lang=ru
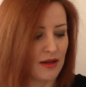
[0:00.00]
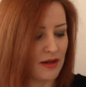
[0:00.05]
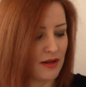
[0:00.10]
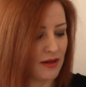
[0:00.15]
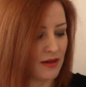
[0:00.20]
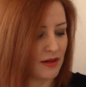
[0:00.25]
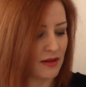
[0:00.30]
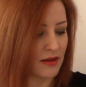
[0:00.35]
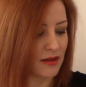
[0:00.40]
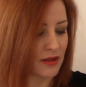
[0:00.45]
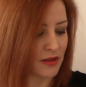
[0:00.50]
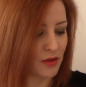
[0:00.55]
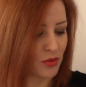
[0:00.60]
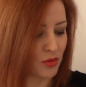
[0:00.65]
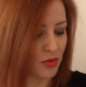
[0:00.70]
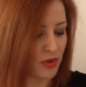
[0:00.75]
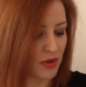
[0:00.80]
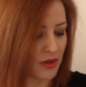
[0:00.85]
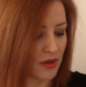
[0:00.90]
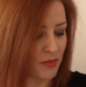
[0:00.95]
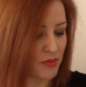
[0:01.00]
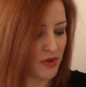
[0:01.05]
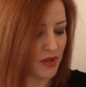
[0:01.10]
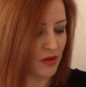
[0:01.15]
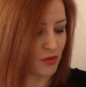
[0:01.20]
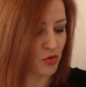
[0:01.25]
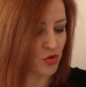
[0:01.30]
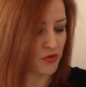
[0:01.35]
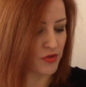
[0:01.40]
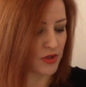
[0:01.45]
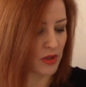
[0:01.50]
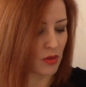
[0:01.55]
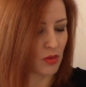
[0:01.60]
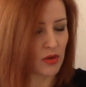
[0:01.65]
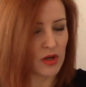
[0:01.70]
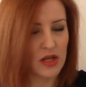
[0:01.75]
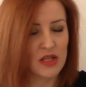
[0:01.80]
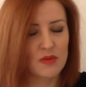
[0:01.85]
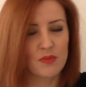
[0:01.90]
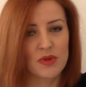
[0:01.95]
Э, которая мне уже второй
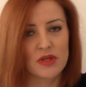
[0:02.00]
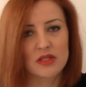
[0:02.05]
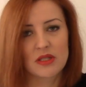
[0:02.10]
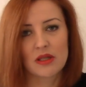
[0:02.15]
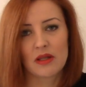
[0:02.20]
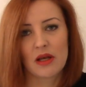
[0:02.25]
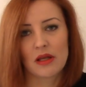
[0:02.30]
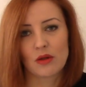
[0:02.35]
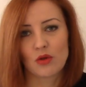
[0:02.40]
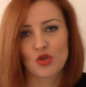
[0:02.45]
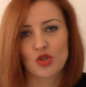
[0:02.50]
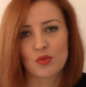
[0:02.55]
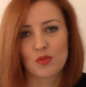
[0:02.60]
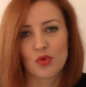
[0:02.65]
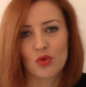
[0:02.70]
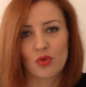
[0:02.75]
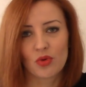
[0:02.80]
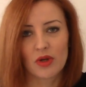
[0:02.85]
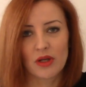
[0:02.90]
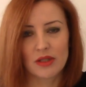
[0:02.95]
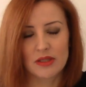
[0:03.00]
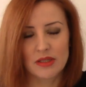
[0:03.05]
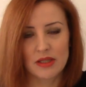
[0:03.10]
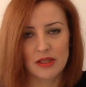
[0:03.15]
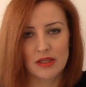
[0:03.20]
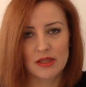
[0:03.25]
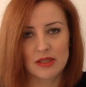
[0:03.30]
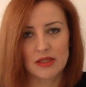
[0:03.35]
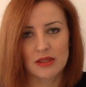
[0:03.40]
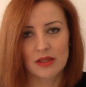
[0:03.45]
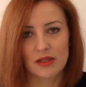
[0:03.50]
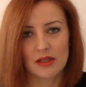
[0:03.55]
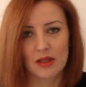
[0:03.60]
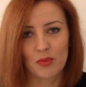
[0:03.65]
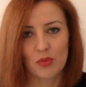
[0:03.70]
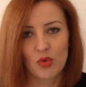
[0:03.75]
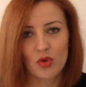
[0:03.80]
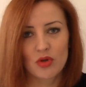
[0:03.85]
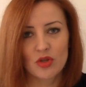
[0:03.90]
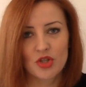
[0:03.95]
раз присылает очень много интересных
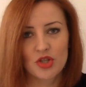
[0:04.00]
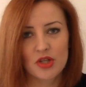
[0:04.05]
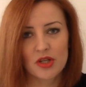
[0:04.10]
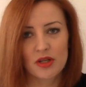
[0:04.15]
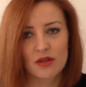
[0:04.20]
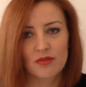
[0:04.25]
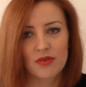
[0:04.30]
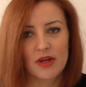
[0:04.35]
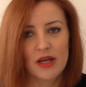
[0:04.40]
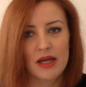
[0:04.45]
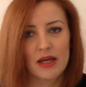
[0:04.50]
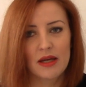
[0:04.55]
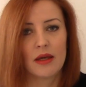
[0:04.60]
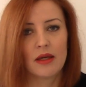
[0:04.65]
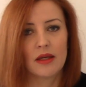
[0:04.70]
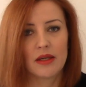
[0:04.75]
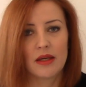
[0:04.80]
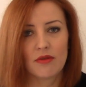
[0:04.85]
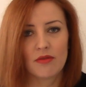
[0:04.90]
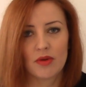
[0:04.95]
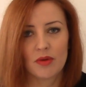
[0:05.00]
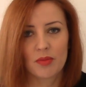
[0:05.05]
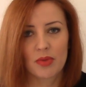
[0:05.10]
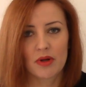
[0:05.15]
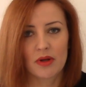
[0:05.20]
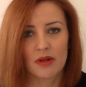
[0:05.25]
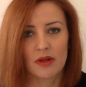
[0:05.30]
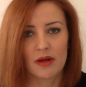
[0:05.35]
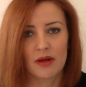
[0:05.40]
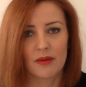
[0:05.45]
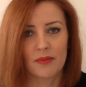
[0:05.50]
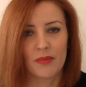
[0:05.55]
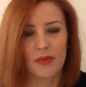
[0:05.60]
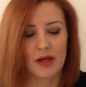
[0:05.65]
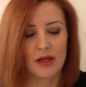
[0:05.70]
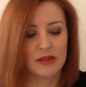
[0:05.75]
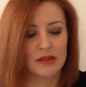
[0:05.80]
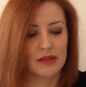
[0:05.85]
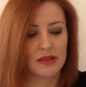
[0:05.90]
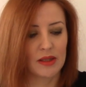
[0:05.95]
наборчиков. Я выбрала
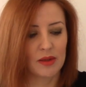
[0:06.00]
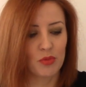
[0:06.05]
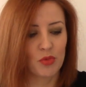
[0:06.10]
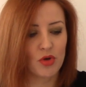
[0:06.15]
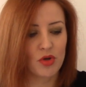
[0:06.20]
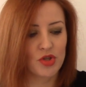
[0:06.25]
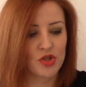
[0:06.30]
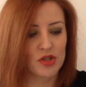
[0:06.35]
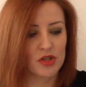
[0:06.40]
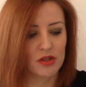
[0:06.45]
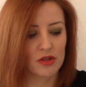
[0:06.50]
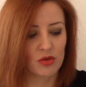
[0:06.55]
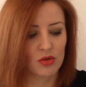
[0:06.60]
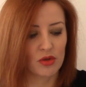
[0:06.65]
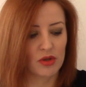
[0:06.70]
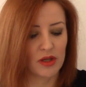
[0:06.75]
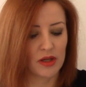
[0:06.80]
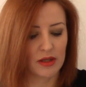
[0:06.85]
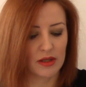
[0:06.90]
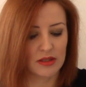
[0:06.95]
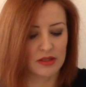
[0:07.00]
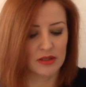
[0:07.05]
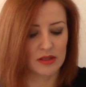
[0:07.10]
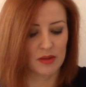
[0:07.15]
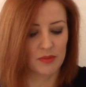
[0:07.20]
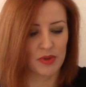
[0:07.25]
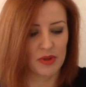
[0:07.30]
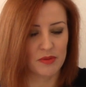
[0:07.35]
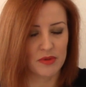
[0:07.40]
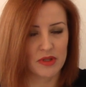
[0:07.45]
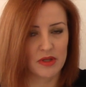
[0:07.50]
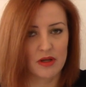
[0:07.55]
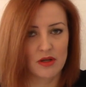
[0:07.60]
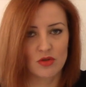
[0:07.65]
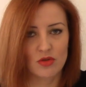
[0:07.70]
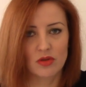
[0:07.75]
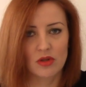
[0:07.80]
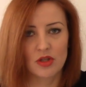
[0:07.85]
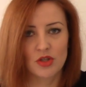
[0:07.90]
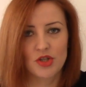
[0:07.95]
один наборчик, который я хотела прям
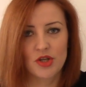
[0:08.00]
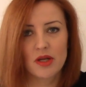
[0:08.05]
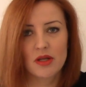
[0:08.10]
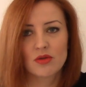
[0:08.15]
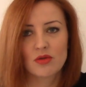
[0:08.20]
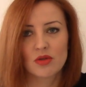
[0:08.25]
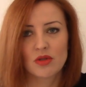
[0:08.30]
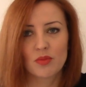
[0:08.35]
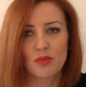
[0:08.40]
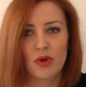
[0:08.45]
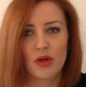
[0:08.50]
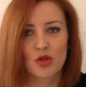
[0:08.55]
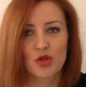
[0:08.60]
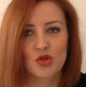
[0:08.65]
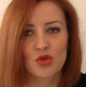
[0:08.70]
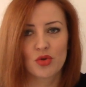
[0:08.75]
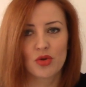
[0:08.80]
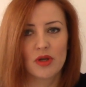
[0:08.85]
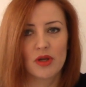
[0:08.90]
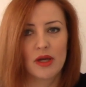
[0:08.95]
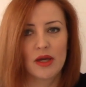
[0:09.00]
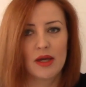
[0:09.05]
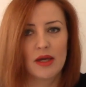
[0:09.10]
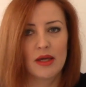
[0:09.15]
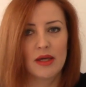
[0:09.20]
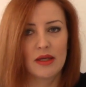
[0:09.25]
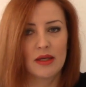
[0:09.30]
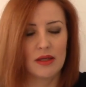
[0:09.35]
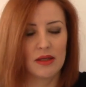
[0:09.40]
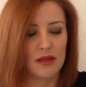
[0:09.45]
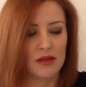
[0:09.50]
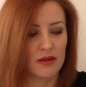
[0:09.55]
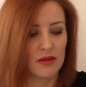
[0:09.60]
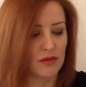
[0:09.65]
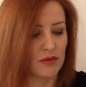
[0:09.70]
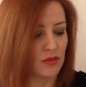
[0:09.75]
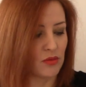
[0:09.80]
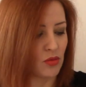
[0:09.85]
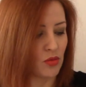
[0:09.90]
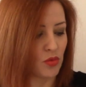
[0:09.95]
сразу начать, он небольшой,
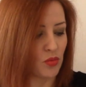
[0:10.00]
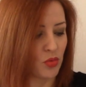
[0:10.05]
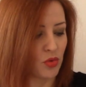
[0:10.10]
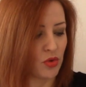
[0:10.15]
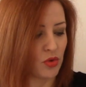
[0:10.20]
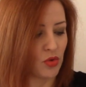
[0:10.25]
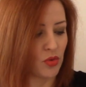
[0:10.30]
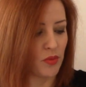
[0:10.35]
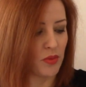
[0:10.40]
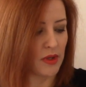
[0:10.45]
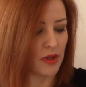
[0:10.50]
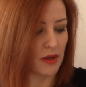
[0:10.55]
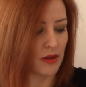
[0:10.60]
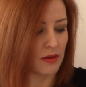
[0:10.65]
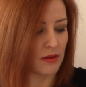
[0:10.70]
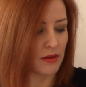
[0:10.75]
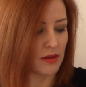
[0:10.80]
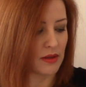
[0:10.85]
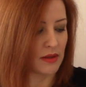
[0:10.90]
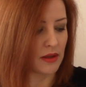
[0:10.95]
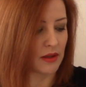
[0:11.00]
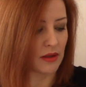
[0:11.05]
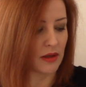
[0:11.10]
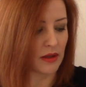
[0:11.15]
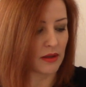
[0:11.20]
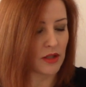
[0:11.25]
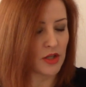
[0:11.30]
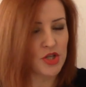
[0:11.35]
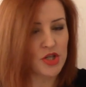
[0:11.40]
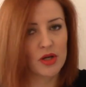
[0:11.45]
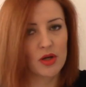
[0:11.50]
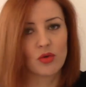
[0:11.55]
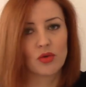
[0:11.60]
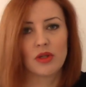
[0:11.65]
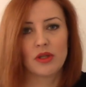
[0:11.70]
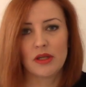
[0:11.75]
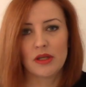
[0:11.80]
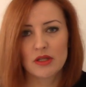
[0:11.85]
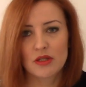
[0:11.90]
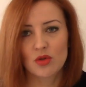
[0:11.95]
и он будет у меня отдыхалочка,
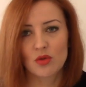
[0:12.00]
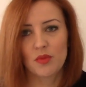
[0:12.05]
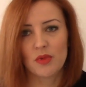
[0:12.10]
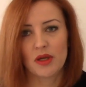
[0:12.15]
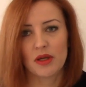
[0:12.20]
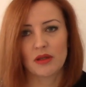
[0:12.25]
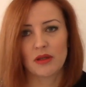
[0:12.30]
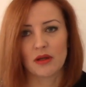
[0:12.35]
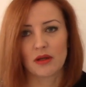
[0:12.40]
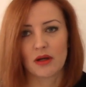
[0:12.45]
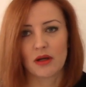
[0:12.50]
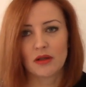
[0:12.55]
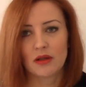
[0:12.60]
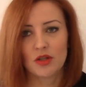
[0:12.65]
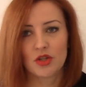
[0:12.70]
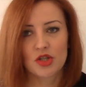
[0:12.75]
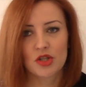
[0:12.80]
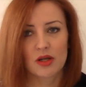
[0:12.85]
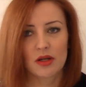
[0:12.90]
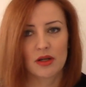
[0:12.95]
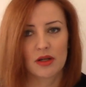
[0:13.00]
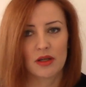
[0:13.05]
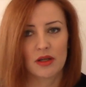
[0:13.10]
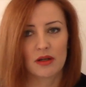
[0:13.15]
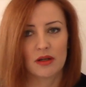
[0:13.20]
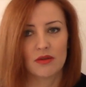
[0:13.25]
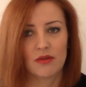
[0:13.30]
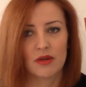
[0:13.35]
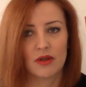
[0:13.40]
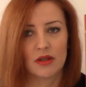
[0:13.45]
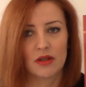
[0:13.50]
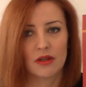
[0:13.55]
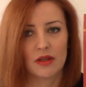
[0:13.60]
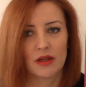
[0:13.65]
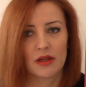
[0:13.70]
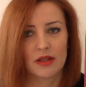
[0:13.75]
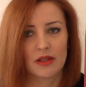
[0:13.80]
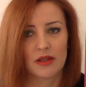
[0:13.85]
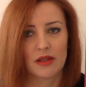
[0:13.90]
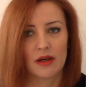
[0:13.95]
он и есть у меня отдыхалочка. Как я говорила,
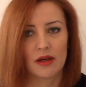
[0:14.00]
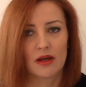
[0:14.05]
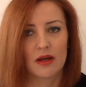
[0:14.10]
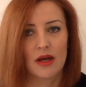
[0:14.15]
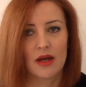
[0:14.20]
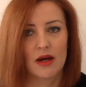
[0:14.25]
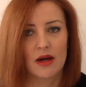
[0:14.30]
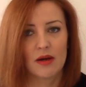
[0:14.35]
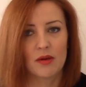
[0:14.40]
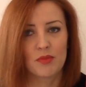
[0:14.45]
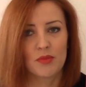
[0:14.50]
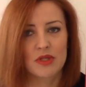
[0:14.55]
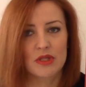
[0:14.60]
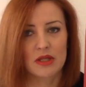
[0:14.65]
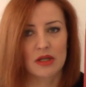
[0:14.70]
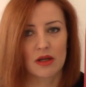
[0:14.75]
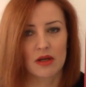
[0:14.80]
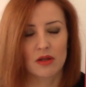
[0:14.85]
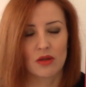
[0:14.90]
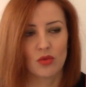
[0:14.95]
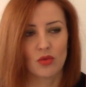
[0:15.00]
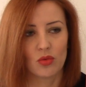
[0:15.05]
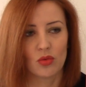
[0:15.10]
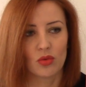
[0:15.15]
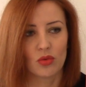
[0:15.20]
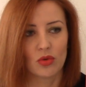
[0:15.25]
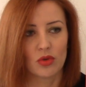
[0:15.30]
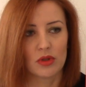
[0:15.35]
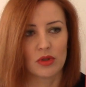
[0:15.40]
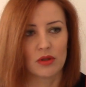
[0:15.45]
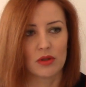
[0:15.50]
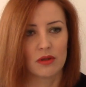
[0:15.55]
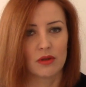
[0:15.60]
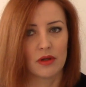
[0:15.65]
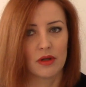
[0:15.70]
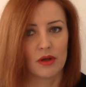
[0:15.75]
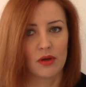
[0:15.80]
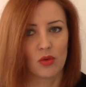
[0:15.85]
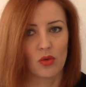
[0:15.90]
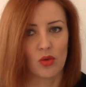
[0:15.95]
это без корню от
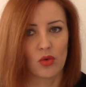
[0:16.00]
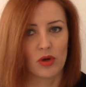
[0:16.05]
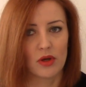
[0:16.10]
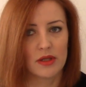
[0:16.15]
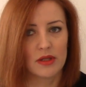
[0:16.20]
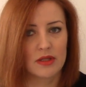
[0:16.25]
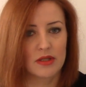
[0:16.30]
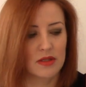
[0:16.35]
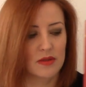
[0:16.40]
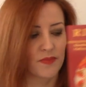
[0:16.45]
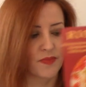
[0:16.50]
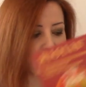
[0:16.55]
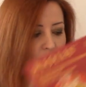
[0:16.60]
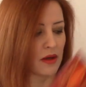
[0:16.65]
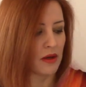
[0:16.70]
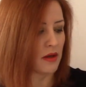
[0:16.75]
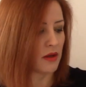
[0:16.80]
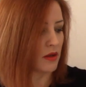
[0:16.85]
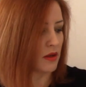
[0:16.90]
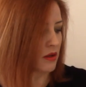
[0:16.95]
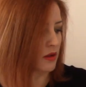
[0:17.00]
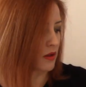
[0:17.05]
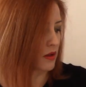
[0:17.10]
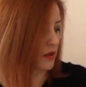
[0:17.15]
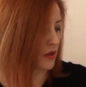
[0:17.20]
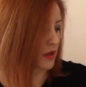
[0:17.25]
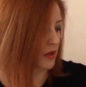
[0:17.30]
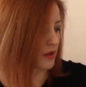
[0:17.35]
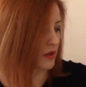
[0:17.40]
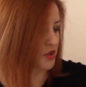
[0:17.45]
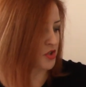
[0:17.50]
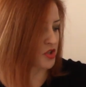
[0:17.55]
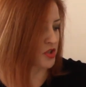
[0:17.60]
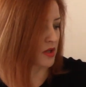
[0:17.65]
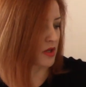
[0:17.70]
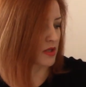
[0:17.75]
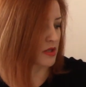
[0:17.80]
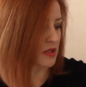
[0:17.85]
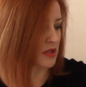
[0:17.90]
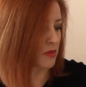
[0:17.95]
Риолис. Я
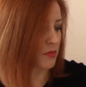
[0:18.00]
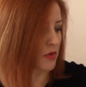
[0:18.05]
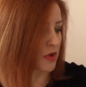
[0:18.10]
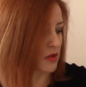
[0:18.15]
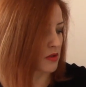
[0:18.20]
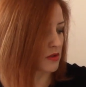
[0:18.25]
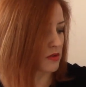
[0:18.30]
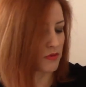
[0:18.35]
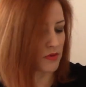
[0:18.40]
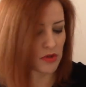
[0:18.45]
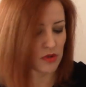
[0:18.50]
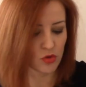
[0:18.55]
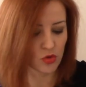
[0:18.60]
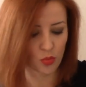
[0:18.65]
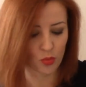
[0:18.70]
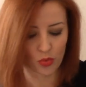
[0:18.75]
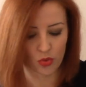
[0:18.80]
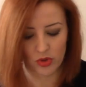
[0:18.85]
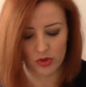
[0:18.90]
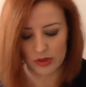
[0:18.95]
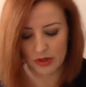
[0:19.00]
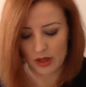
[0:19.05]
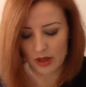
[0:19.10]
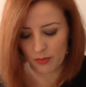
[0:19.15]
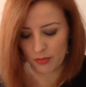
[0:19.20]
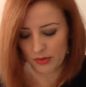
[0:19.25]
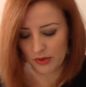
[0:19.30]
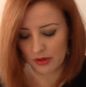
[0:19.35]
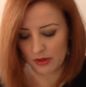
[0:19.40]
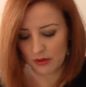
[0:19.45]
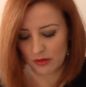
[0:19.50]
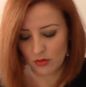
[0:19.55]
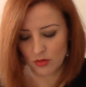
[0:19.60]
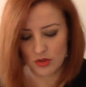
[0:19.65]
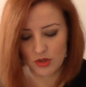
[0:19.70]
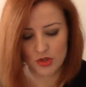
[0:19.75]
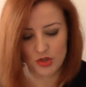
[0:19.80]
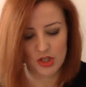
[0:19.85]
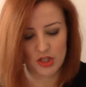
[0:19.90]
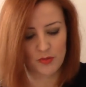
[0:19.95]
начала снимать видео поэтапно, но
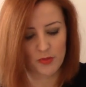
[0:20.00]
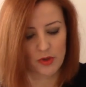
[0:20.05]
сейчас